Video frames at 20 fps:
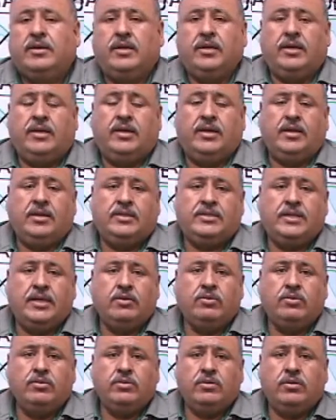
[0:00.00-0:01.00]
Eh,
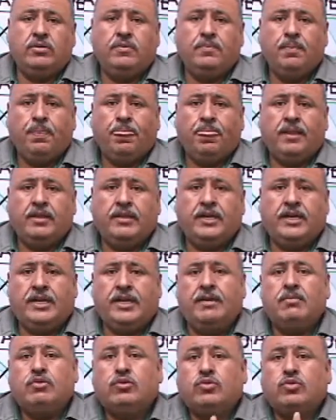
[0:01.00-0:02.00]
segundo, de
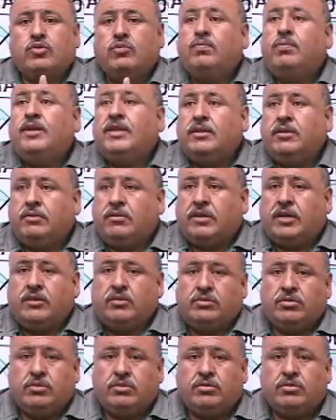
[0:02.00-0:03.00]
que hemos cumplido lo que
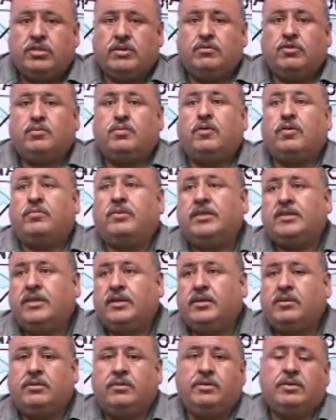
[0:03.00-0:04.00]
nosotros hemos
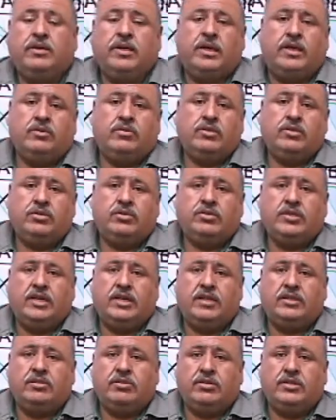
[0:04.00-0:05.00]
prometido a nuestros
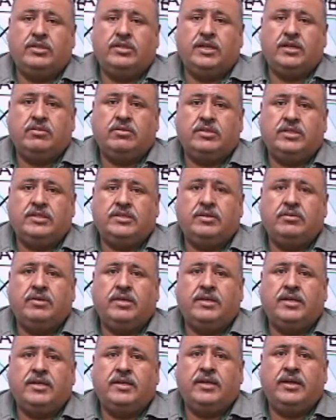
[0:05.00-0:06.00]
electores y a nuestra
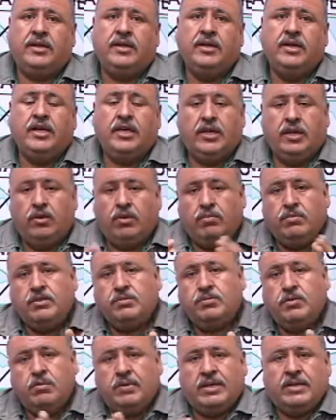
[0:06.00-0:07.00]
ciudadanía y lo
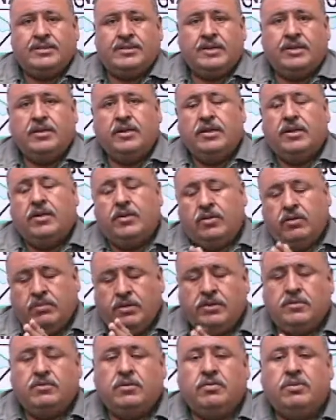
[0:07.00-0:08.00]
mismo va a hacer, lo
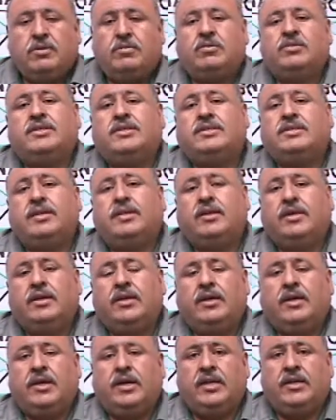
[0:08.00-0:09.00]
mismo vamos a hacer
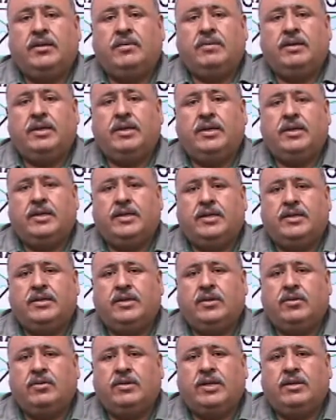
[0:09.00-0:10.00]
a nivel eh,
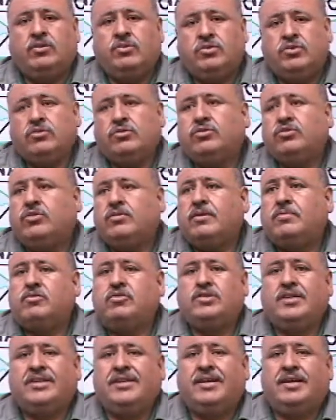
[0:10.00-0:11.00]
regional. Nosotros no
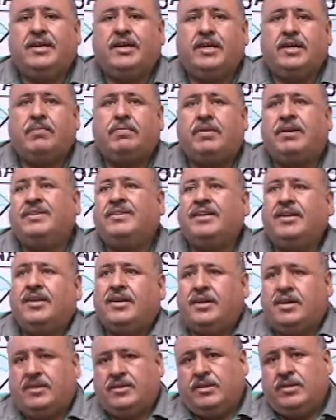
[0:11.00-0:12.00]
vamos a llegar a
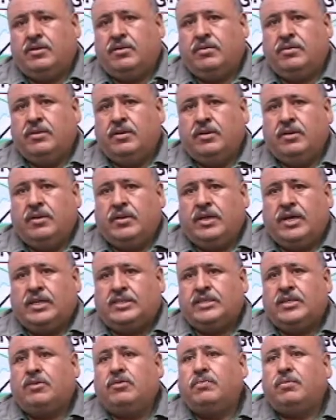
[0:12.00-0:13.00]
aprender a la región, a
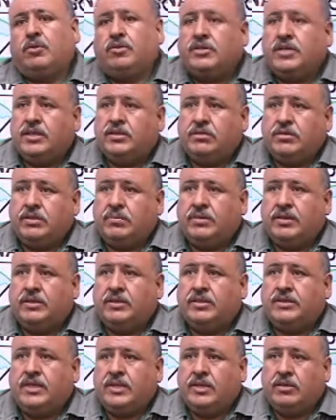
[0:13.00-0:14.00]
hacer un proceso de
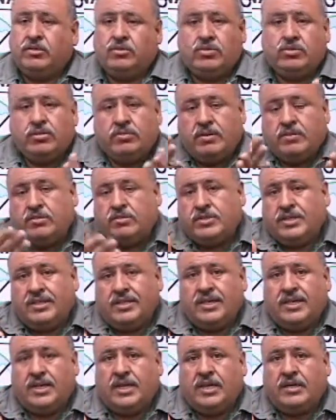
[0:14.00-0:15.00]
aprendizaje. Nosotros vamos a
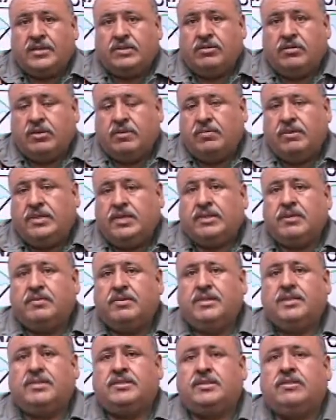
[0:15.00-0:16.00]
llegar a la región
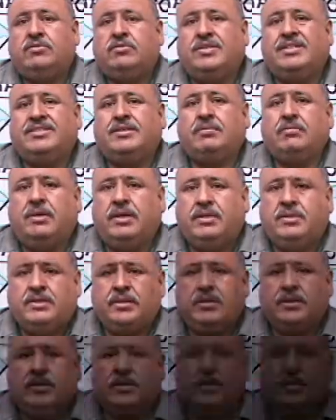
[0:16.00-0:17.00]
inmediatamente a hacer un desembalse.